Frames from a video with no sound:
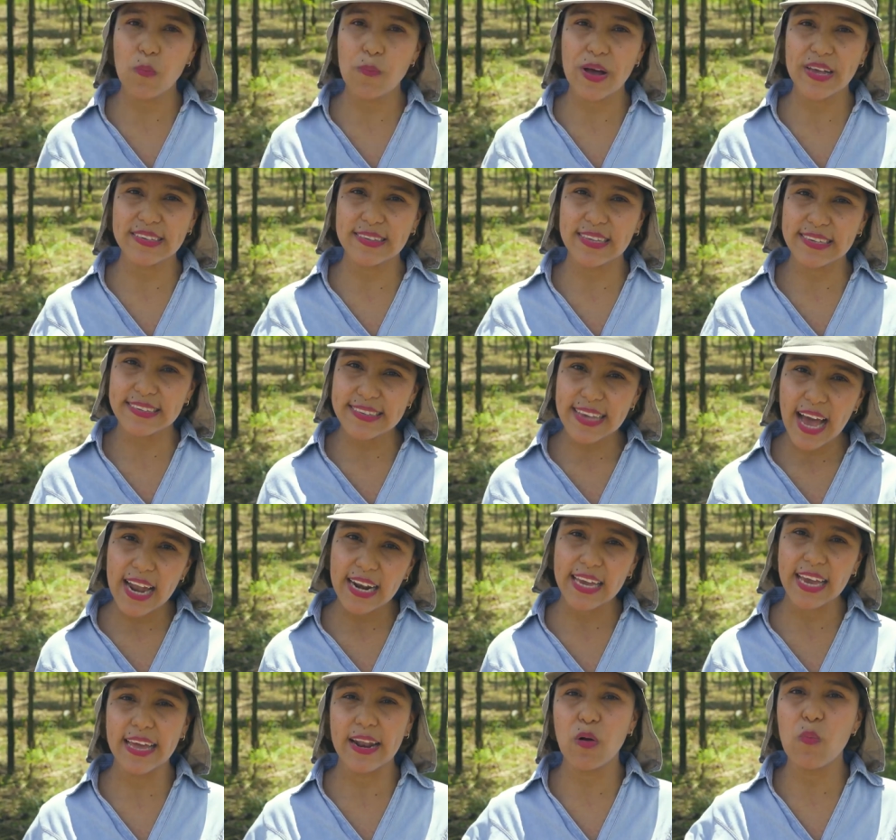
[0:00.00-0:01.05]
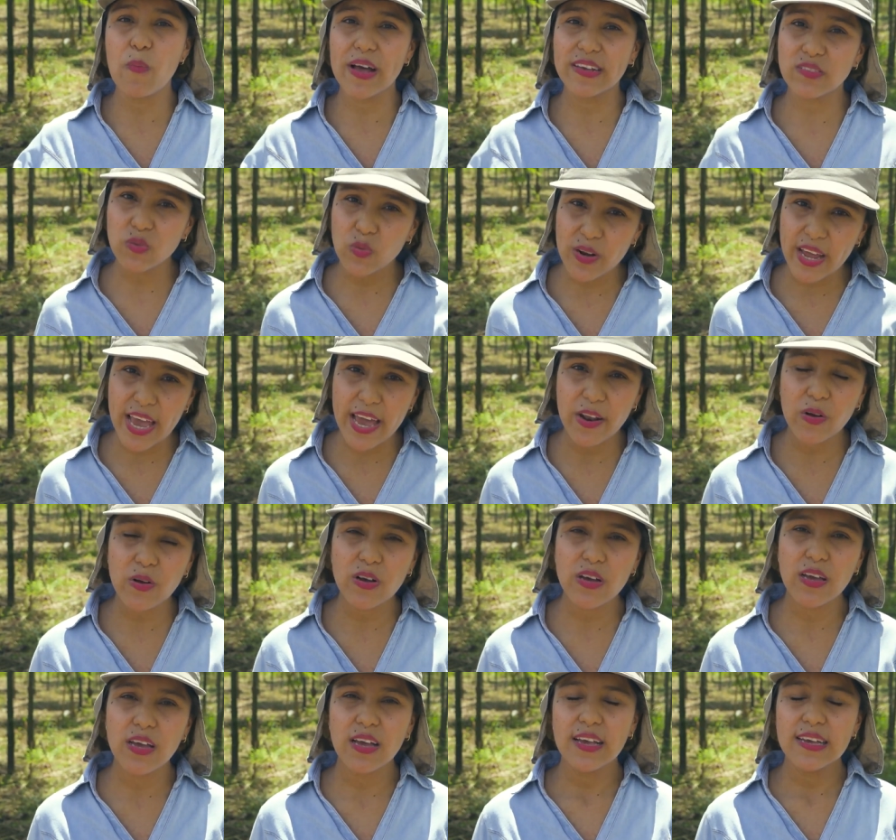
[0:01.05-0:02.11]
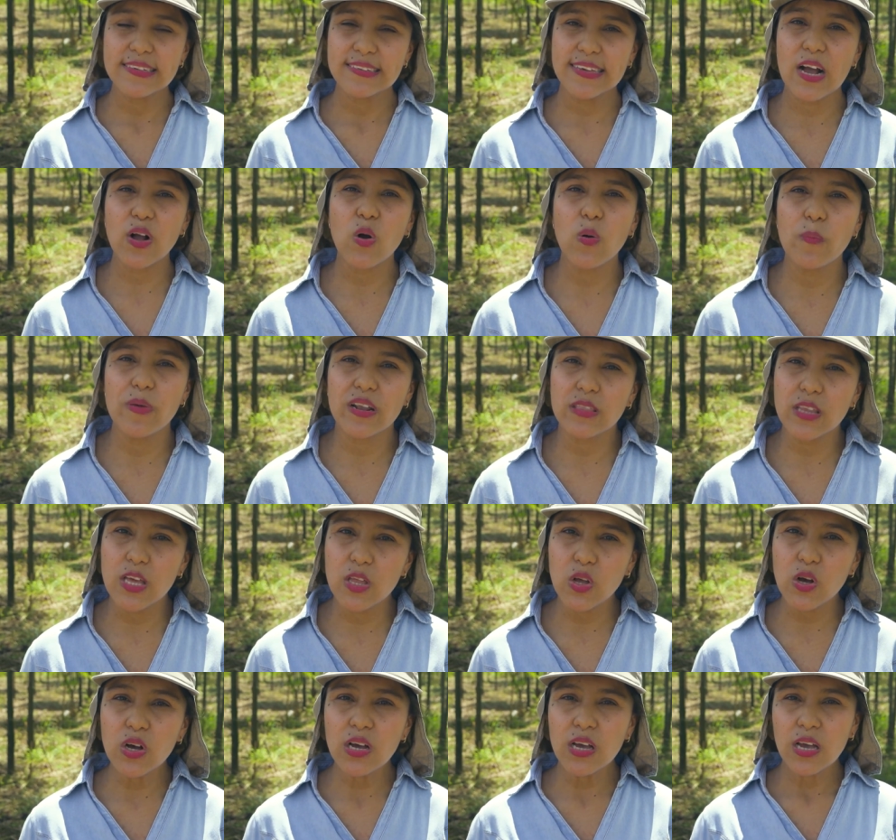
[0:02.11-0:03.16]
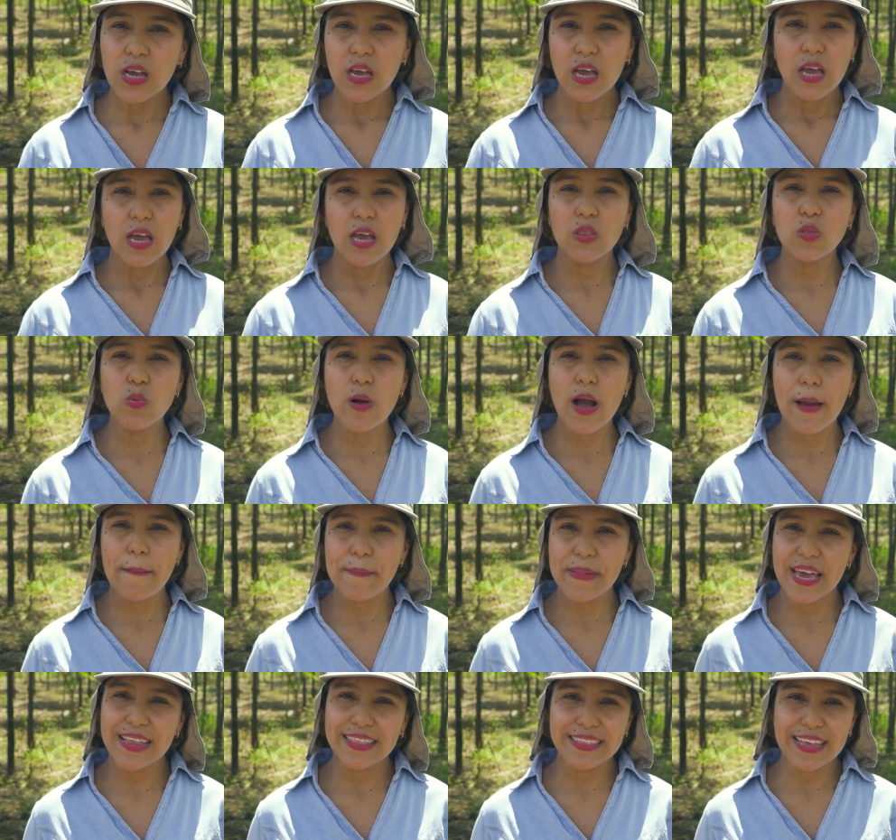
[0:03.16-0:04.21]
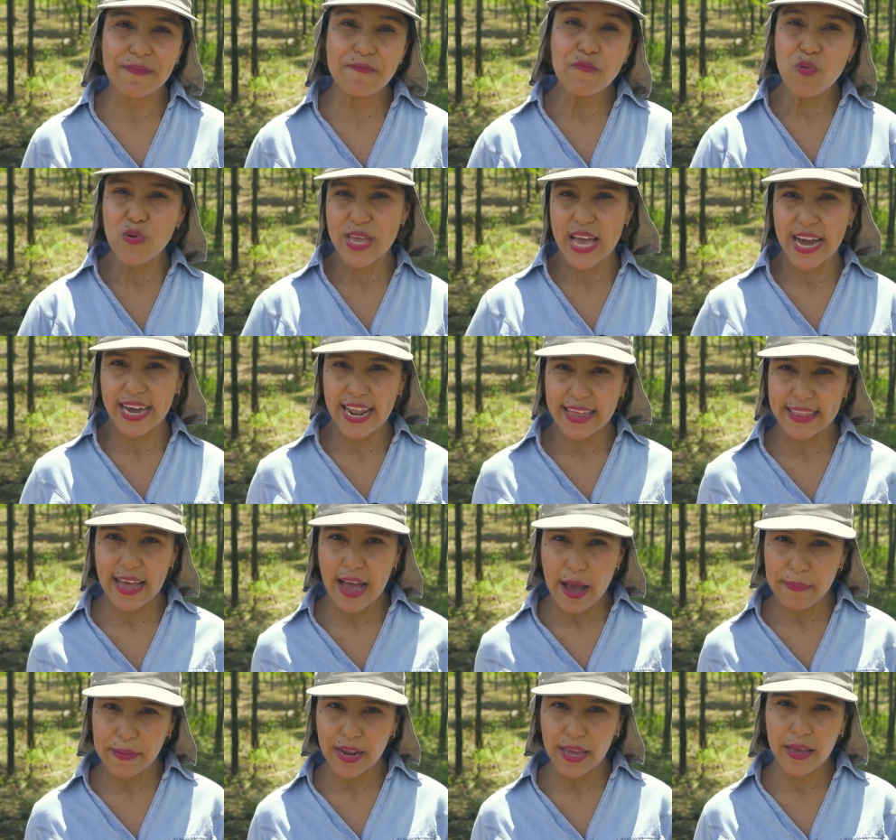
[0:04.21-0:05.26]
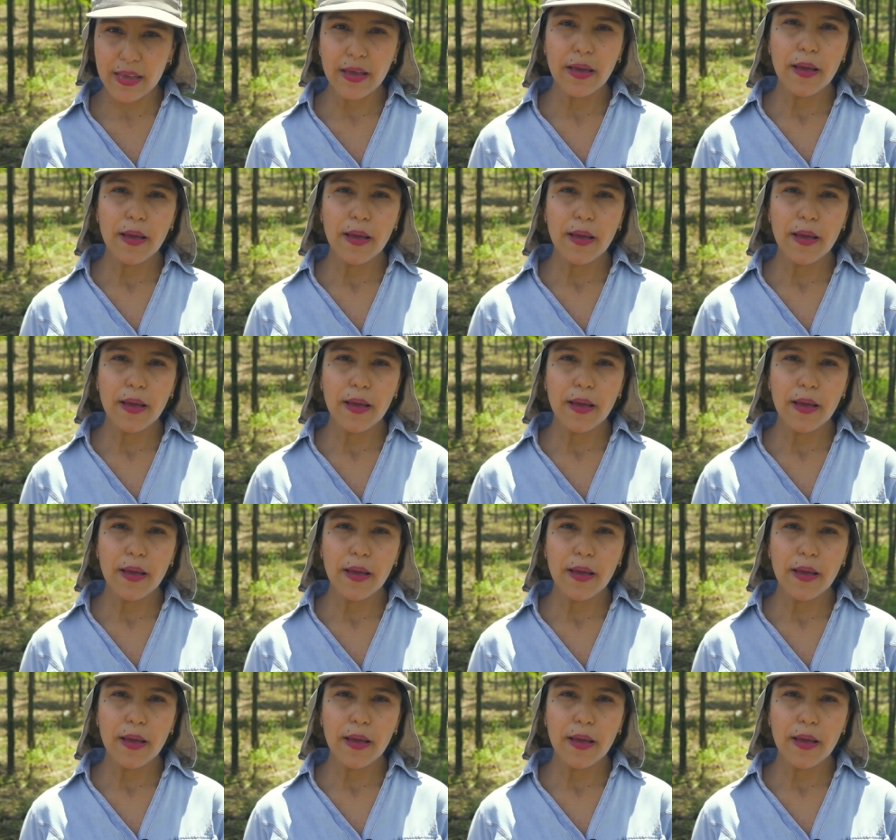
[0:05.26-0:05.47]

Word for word: un pastizal, que era un basurero, se ha convertido en un ambiente muy agradable